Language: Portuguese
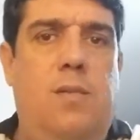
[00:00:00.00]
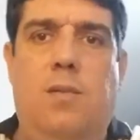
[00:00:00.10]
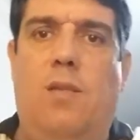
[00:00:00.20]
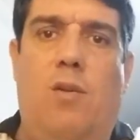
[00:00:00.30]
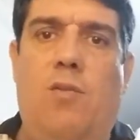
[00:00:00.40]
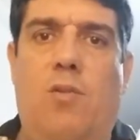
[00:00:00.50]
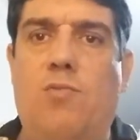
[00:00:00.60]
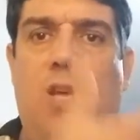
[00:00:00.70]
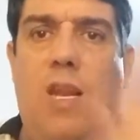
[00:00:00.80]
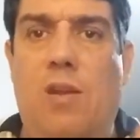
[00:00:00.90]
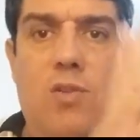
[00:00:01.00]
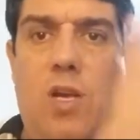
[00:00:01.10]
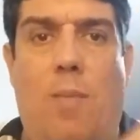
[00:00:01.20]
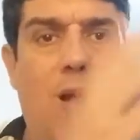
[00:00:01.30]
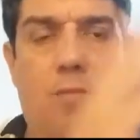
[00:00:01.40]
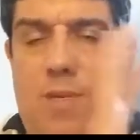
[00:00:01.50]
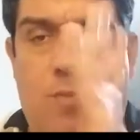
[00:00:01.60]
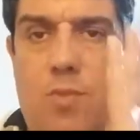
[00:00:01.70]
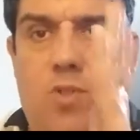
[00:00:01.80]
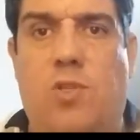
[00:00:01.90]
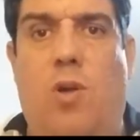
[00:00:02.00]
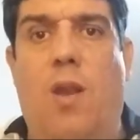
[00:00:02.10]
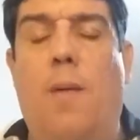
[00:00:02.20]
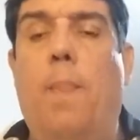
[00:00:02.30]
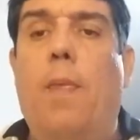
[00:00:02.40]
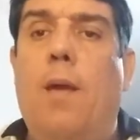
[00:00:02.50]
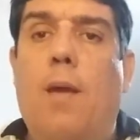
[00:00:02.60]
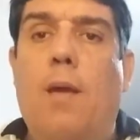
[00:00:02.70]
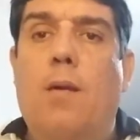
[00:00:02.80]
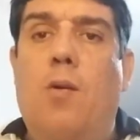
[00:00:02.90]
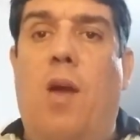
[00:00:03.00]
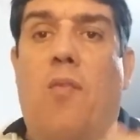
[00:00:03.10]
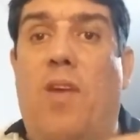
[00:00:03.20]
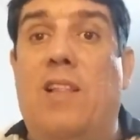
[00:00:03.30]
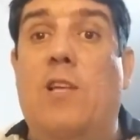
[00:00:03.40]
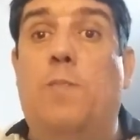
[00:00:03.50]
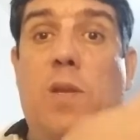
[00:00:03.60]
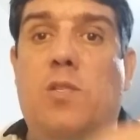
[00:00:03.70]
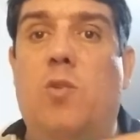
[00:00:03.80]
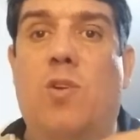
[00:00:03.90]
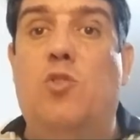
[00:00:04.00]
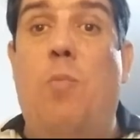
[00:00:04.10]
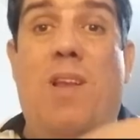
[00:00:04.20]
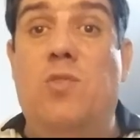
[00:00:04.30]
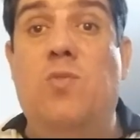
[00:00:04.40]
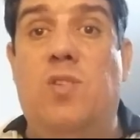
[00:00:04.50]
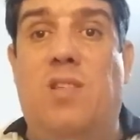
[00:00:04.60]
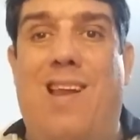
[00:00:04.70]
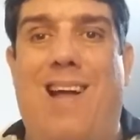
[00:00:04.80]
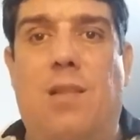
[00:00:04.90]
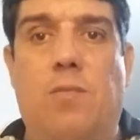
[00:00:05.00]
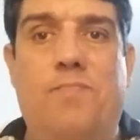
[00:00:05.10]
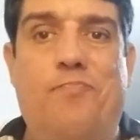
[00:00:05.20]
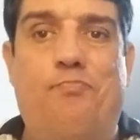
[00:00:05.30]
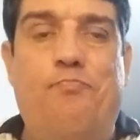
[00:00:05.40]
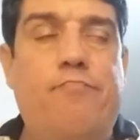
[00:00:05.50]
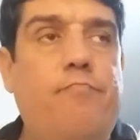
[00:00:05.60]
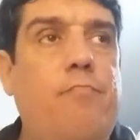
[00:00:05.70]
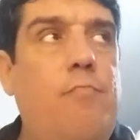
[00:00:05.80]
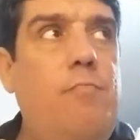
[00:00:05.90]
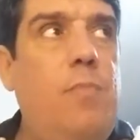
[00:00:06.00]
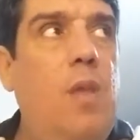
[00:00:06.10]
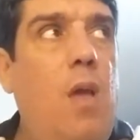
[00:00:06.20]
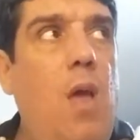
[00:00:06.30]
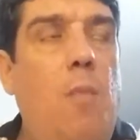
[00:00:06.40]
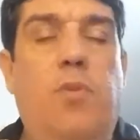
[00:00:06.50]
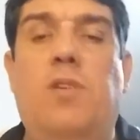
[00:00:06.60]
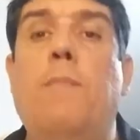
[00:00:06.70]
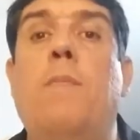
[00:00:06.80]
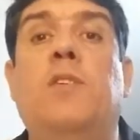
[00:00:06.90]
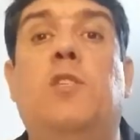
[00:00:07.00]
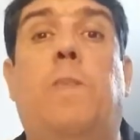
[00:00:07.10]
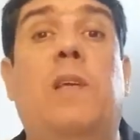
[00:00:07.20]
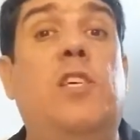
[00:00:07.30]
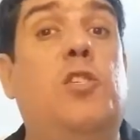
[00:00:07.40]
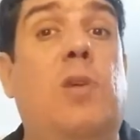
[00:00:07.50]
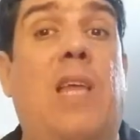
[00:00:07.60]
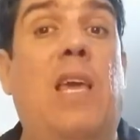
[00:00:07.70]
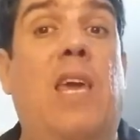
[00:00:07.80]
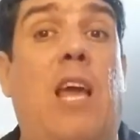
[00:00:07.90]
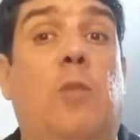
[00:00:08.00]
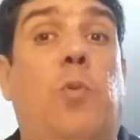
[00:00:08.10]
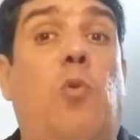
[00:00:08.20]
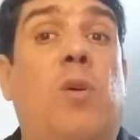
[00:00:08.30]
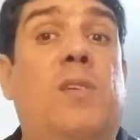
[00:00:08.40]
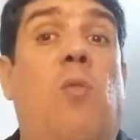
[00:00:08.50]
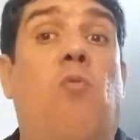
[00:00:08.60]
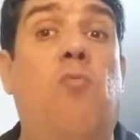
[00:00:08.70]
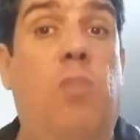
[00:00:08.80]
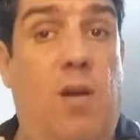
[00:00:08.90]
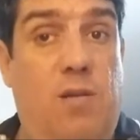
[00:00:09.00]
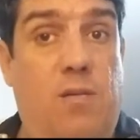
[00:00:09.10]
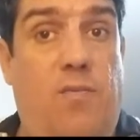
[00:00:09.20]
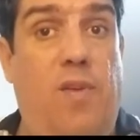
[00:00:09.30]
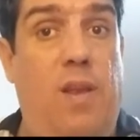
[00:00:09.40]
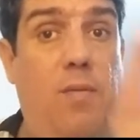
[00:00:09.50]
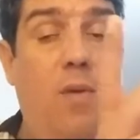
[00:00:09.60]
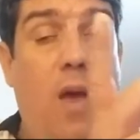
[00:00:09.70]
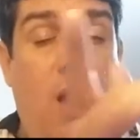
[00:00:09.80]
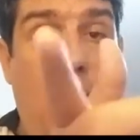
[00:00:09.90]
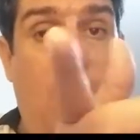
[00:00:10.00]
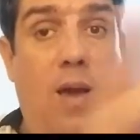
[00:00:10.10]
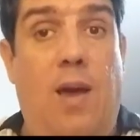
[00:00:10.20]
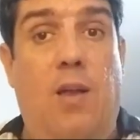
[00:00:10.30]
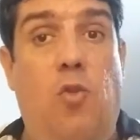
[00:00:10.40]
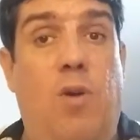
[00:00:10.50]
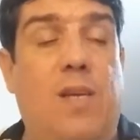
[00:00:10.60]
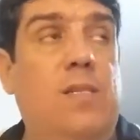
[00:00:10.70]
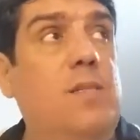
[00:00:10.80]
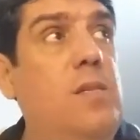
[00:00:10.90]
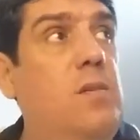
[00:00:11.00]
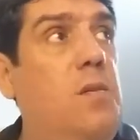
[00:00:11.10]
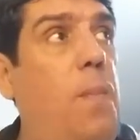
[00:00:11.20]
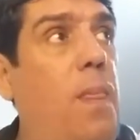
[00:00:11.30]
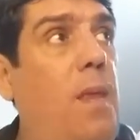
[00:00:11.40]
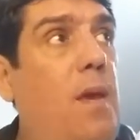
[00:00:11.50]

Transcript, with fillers: Então, eu não teria nem chamado, mas uma outra história. Eu quero falar das pessoas, como elas nos tratam. Por isso a Bíblia diz para a gente não andar inquieto por coisa alguma. Felipe, é, Lucas diz isso.